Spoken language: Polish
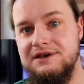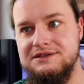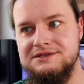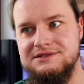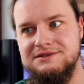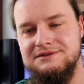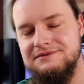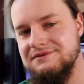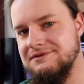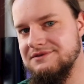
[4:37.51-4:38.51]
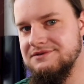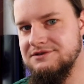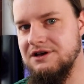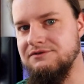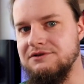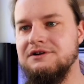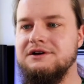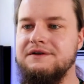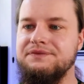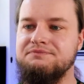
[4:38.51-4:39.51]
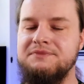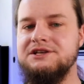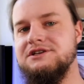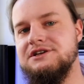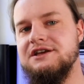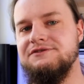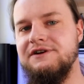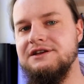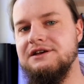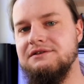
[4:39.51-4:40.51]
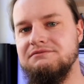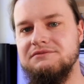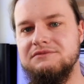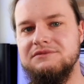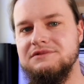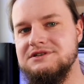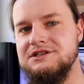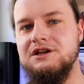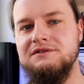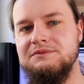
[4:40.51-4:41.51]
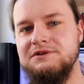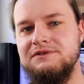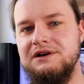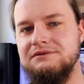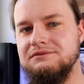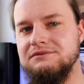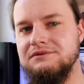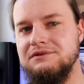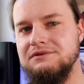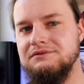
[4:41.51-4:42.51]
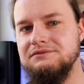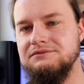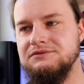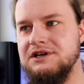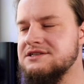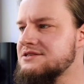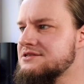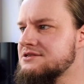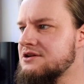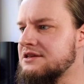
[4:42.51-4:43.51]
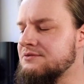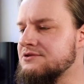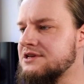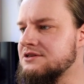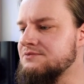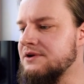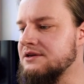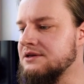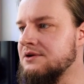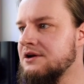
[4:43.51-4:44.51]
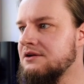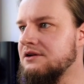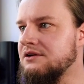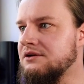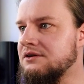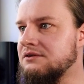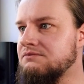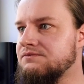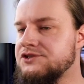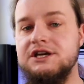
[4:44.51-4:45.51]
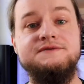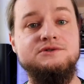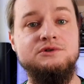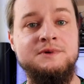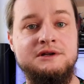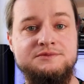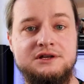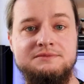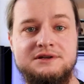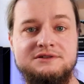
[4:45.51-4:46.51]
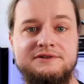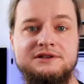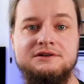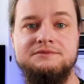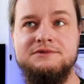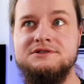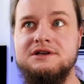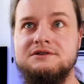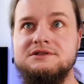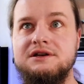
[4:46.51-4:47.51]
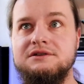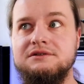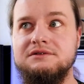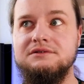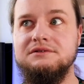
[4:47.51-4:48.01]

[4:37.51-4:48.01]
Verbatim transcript: Więc znowu, macie jakieś fajne, stylowe piwa, ja z co ja tam ostatnio pamiętam? E, Dziki Wschód miał na przykład bardzo fajnego pilsa ostatnio.